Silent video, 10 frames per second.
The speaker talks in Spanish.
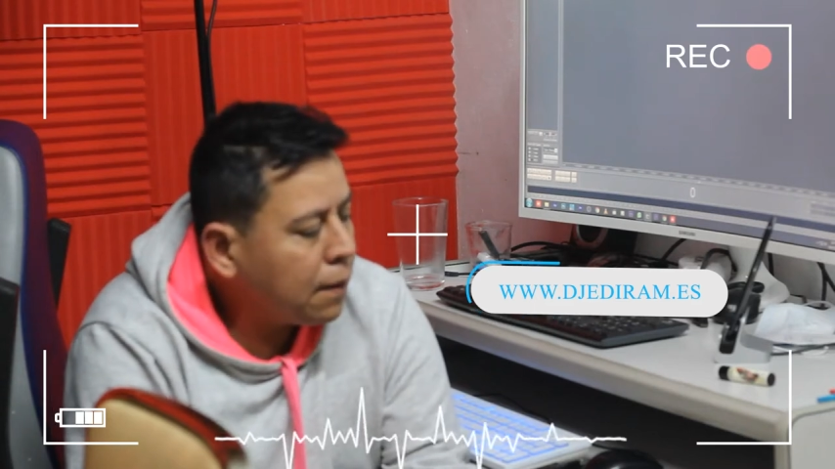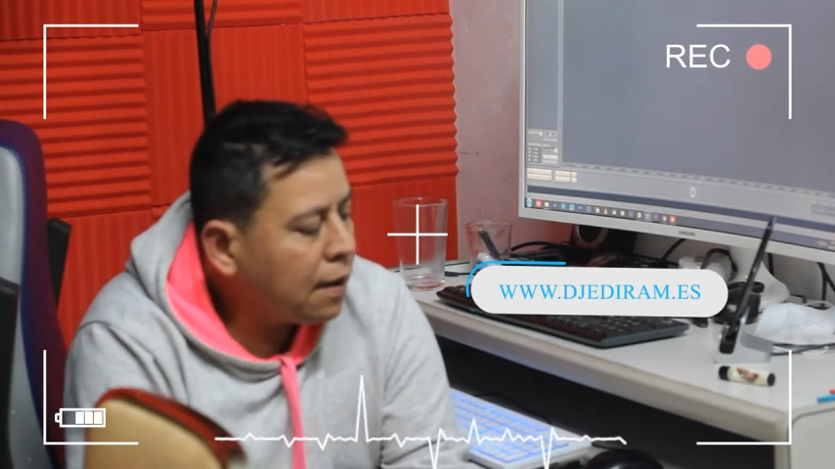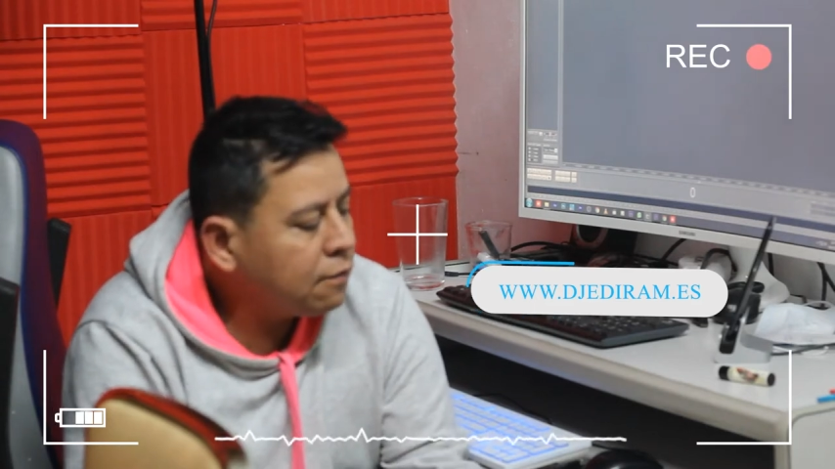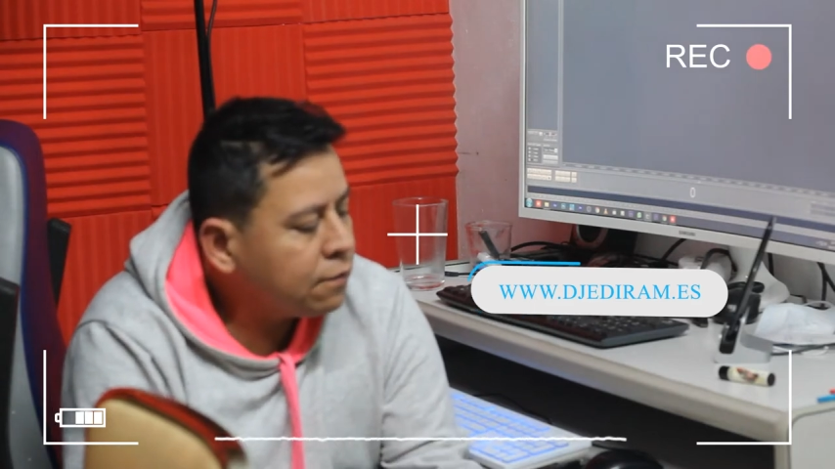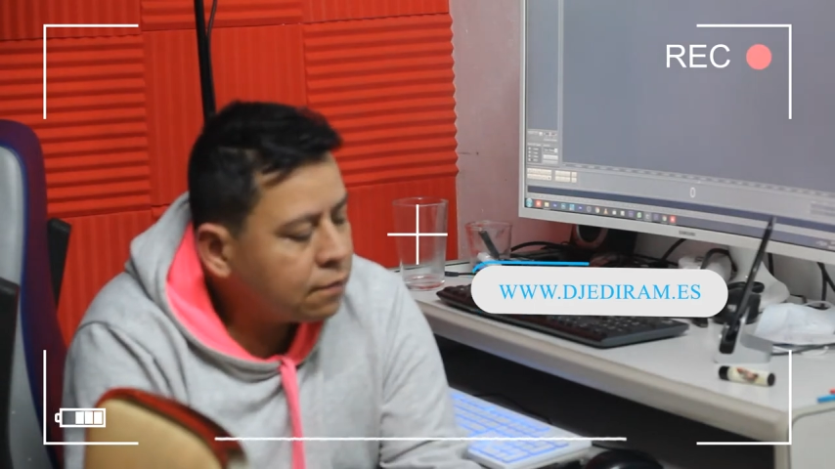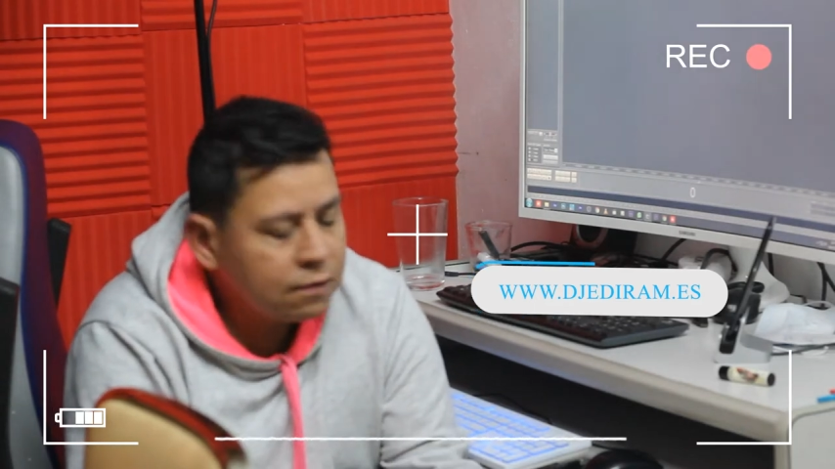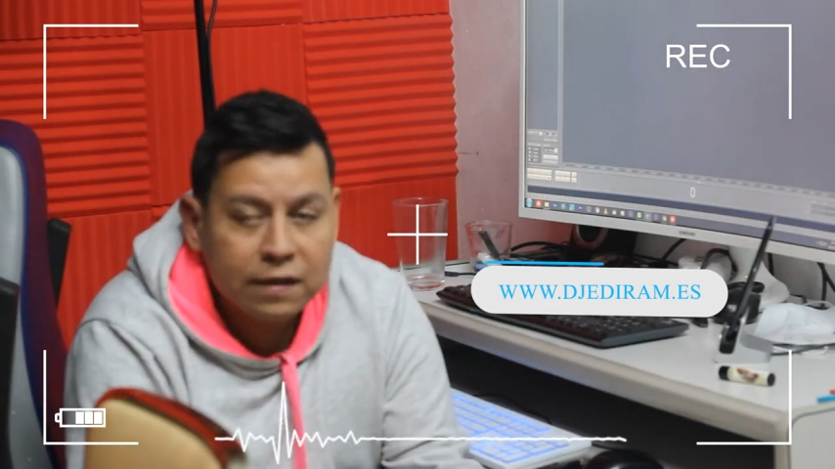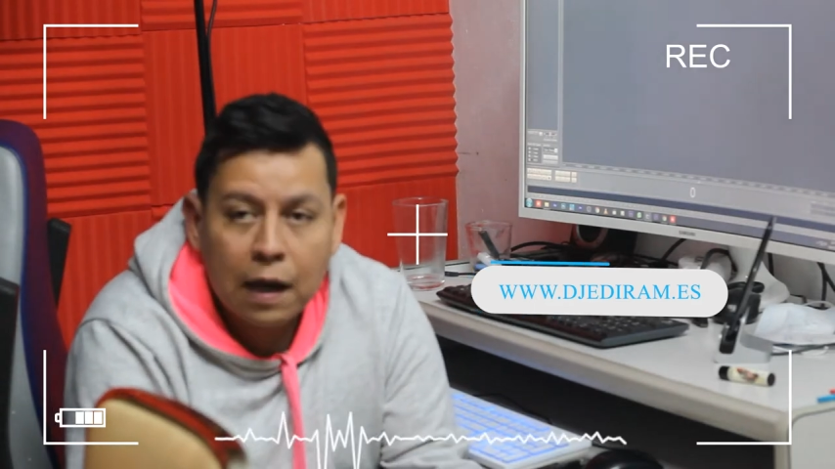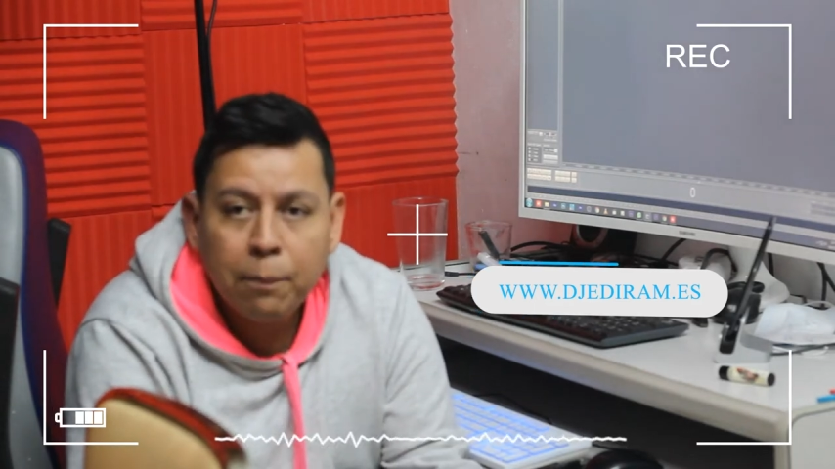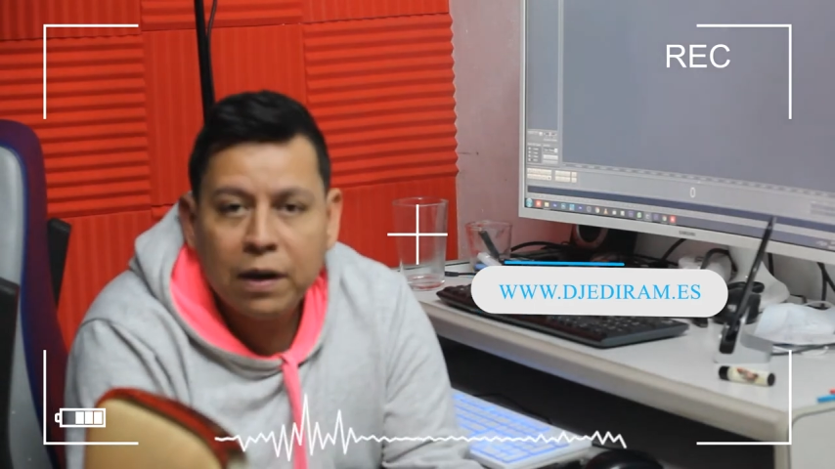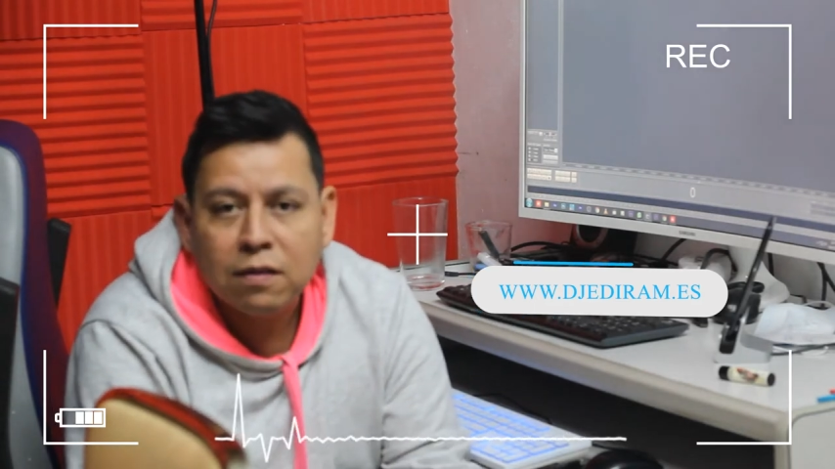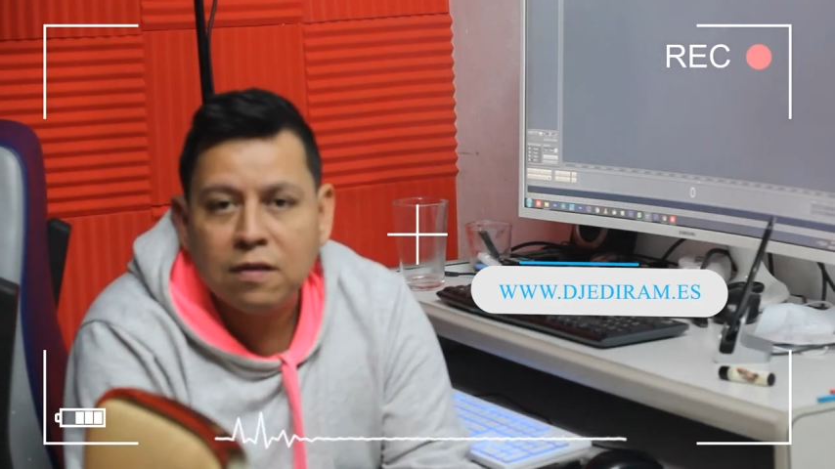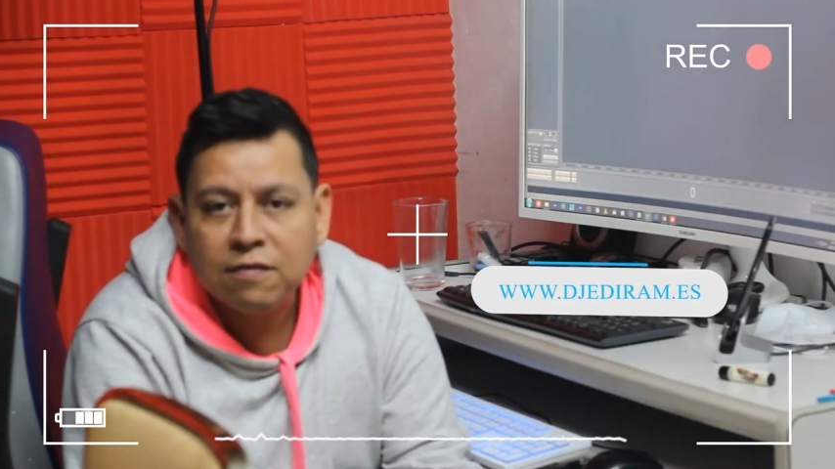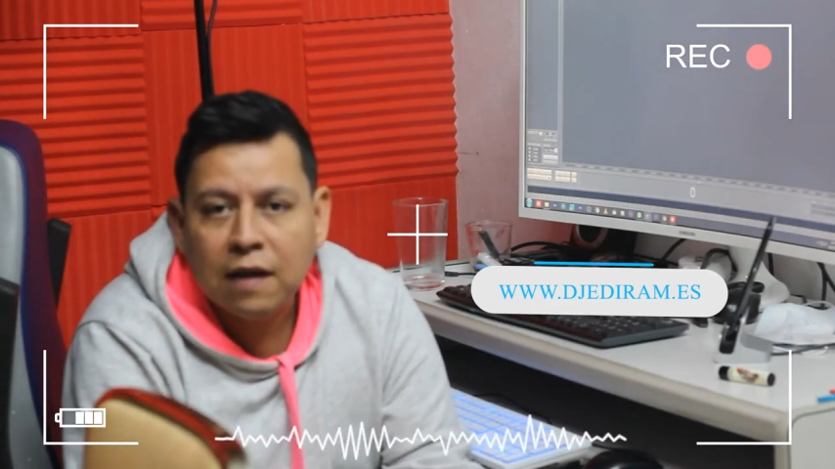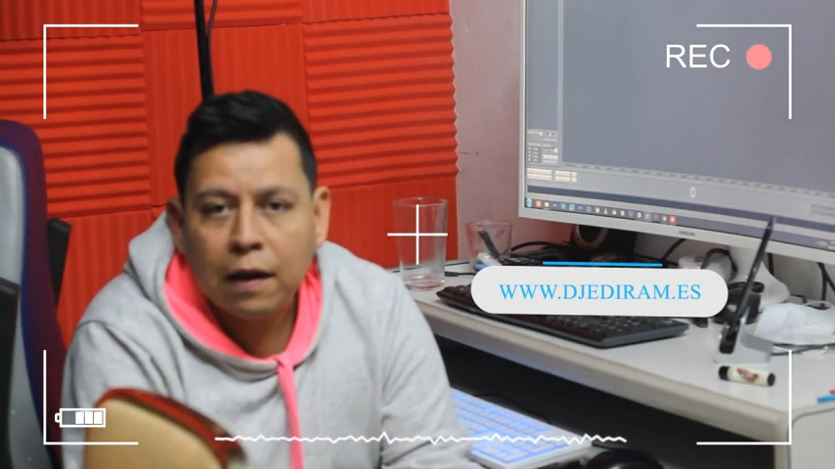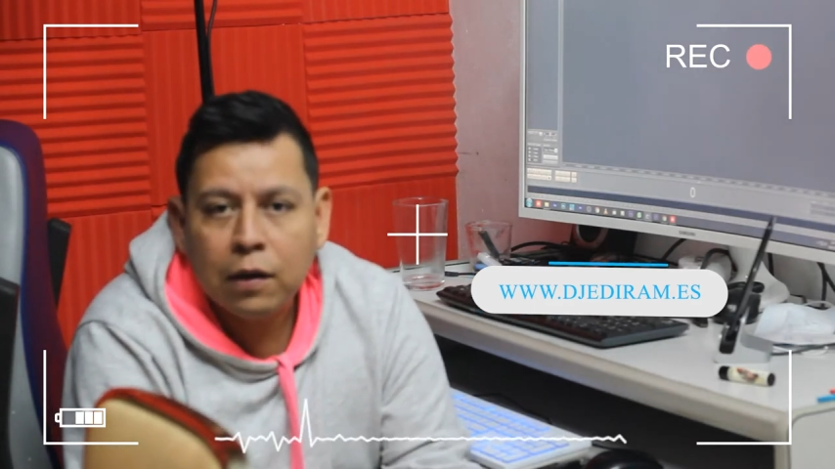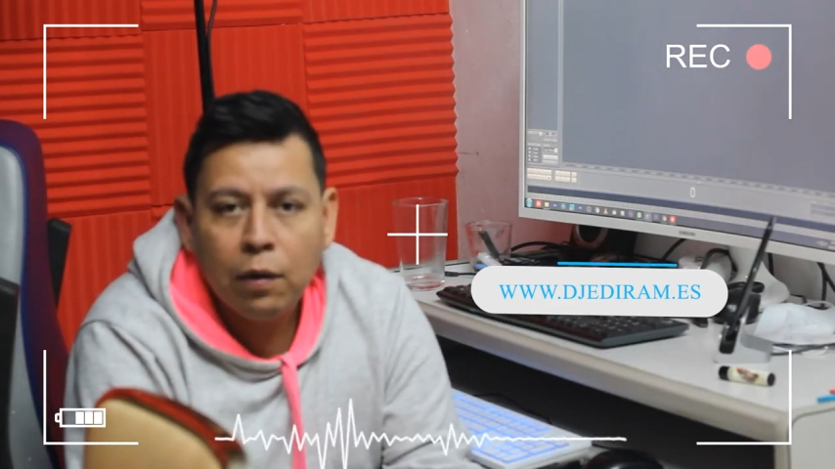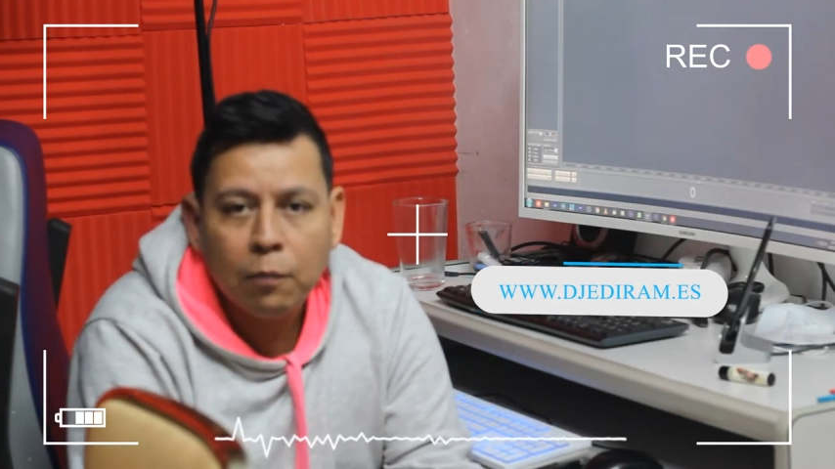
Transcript: más de aprendizaje,